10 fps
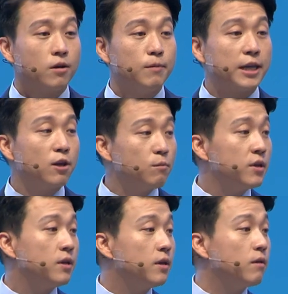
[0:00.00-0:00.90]
그럼
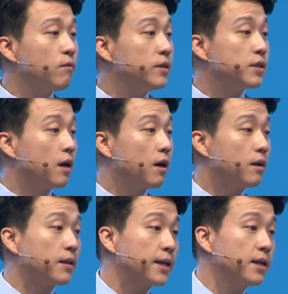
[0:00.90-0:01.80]
애터미 회사,
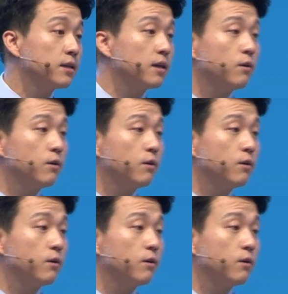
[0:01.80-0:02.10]
다단계